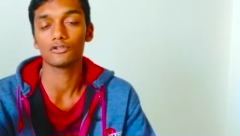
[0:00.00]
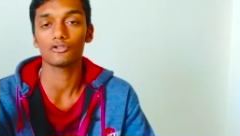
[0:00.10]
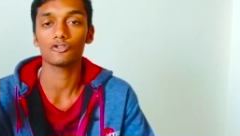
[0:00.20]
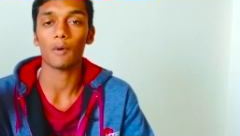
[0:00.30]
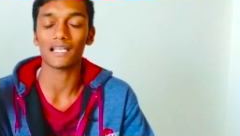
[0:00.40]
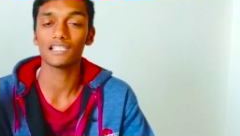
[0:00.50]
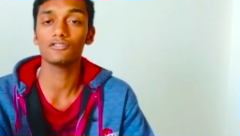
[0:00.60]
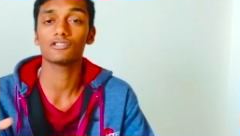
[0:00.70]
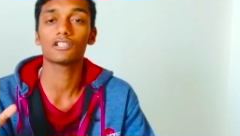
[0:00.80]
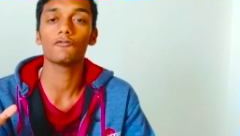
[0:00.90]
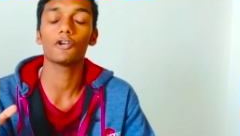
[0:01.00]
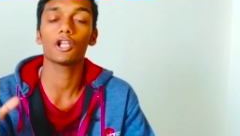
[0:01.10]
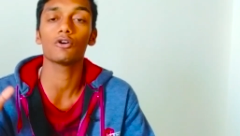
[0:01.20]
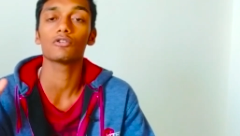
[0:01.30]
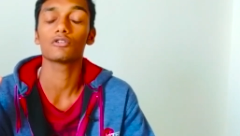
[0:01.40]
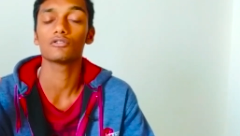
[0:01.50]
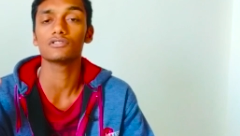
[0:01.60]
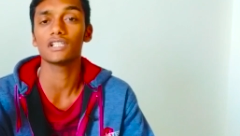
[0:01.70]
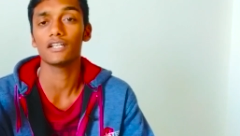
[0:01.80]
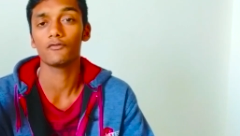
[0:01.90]
दोस्तों बाकी जो इसके फोल्डिंग
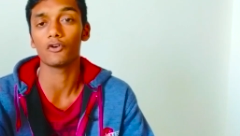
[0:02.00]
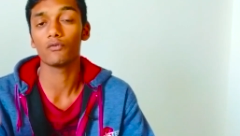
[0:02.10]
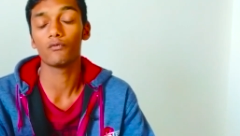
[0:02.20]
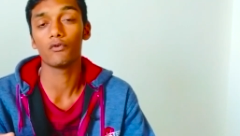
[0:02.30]
होती है वुड